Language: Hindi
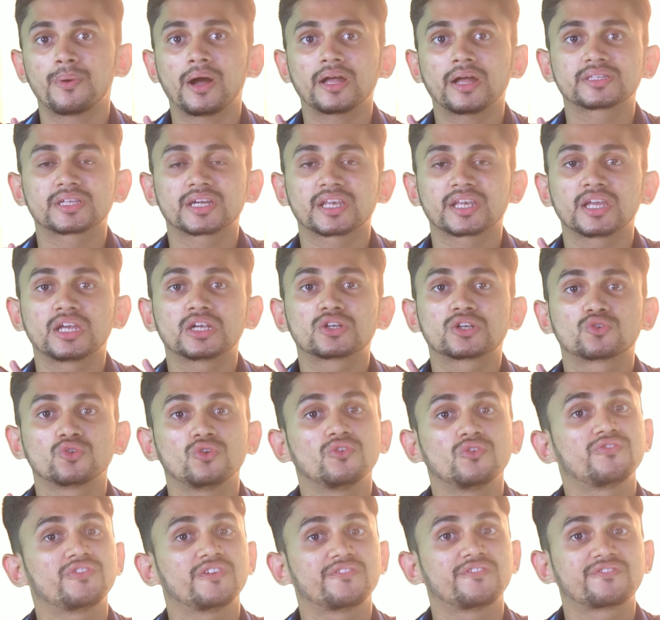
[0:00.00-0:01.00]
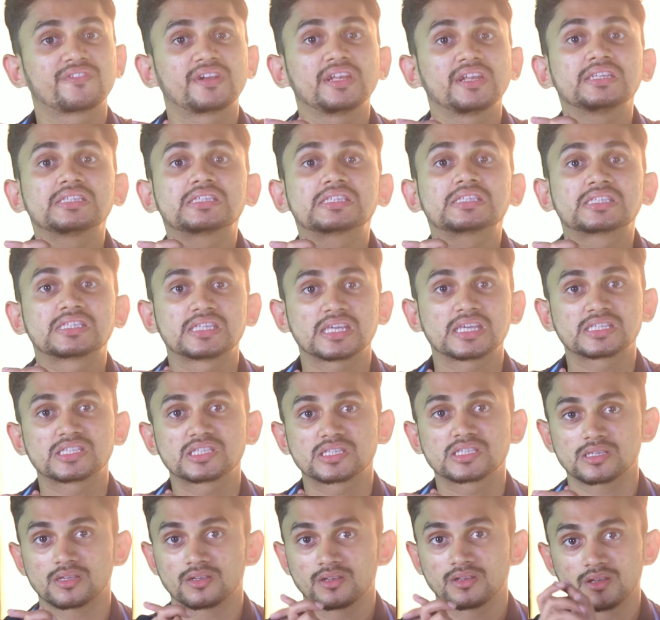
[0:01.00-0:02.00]
बात करेंगे टू फिफ्टी
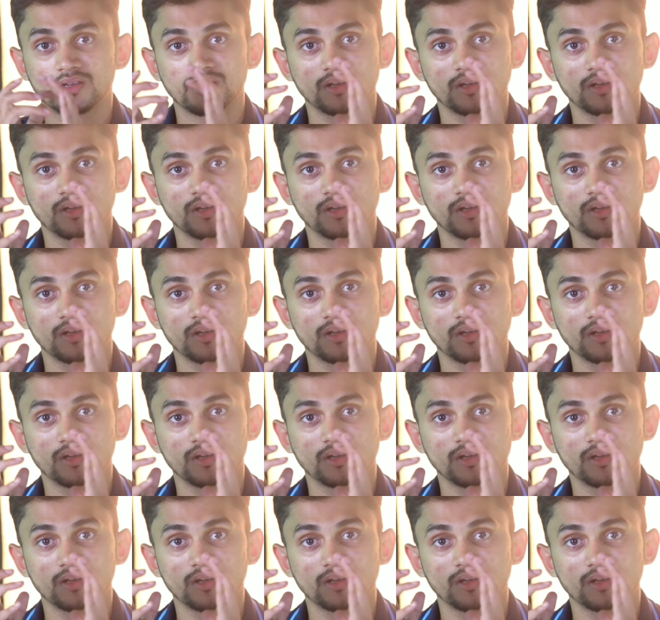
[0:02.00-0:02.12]
सिक्स